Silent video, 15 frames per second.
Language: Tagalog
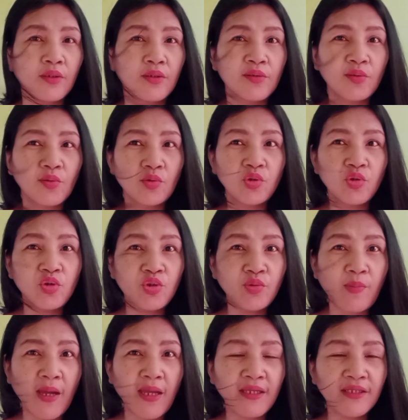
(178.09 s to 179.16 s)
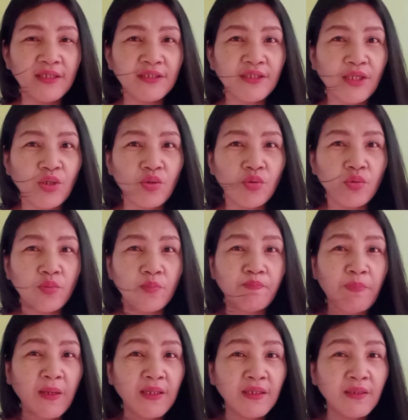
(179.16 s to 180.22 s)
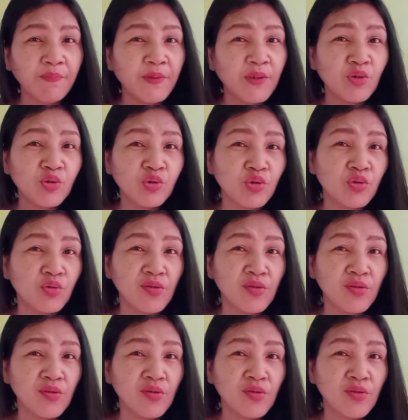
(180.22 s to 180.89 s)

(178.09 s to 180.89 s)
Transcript: So, doon yung makikita yung, pag napindot nyo